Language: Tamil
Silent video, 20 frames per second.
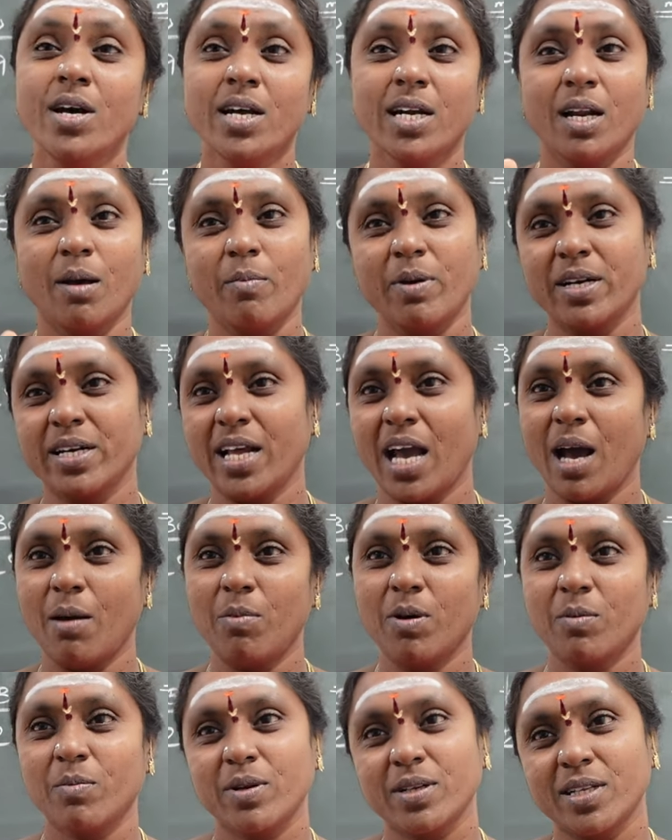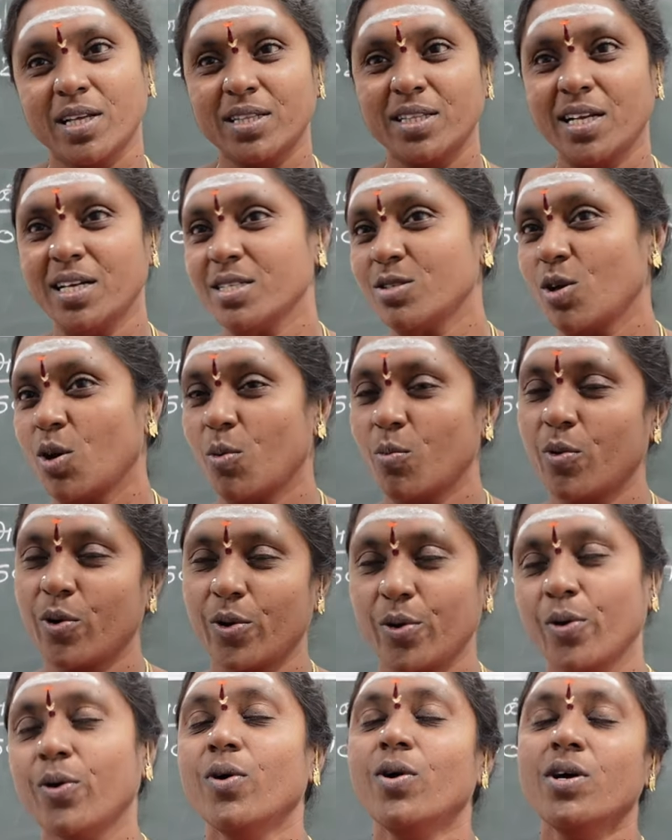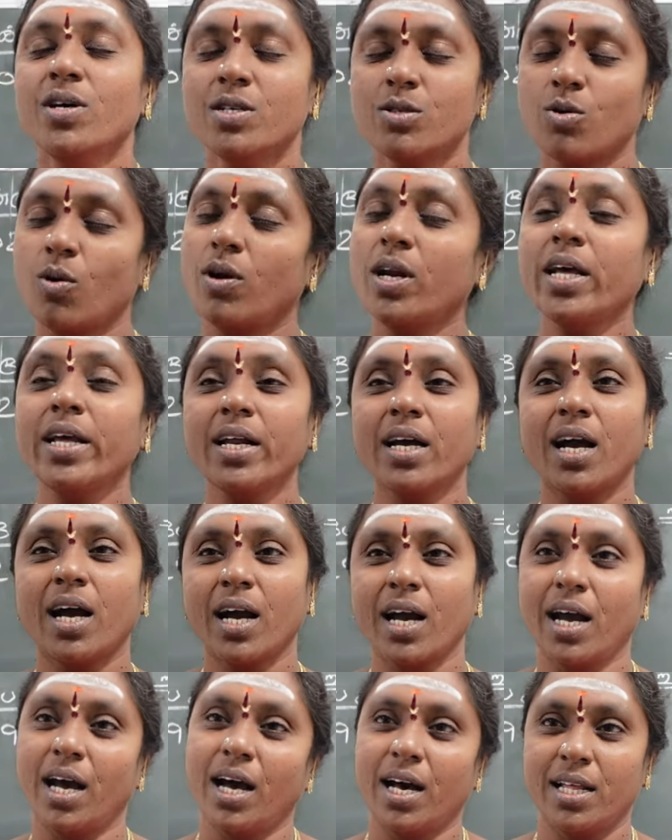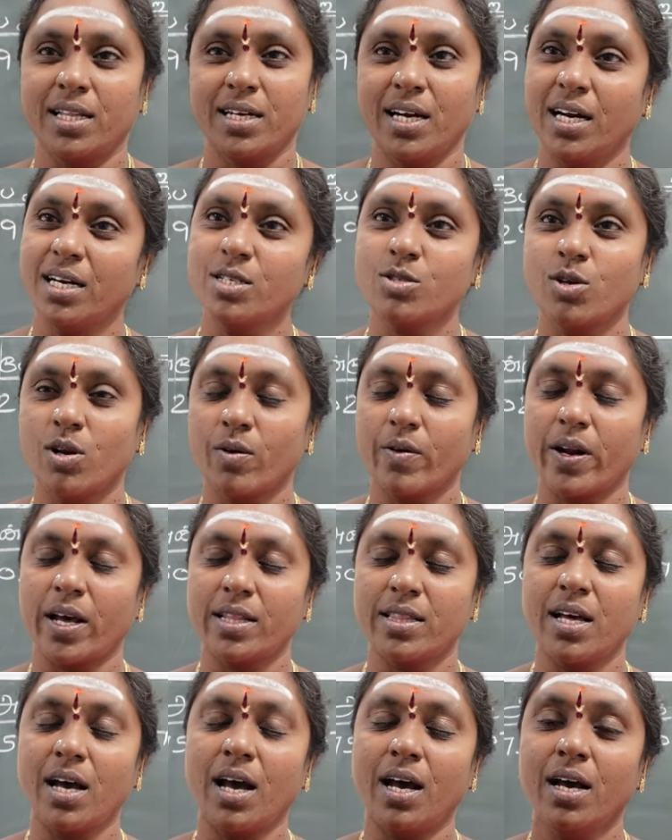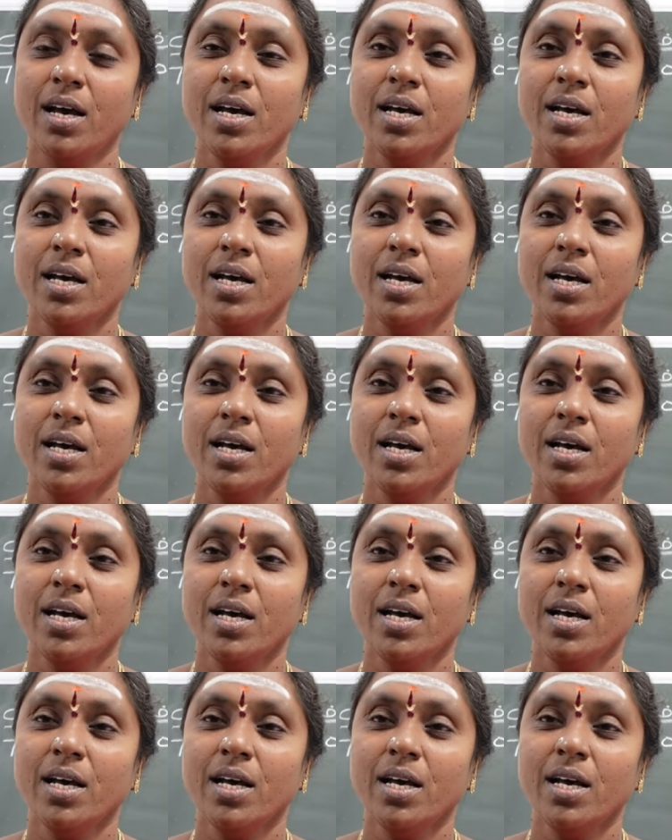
நமக்கு ஞாபகம் இருந்தால் தானே சொல்ல முடியும் சொல்லியிருக்காங்க அதனால் சொல்ல வர அதான்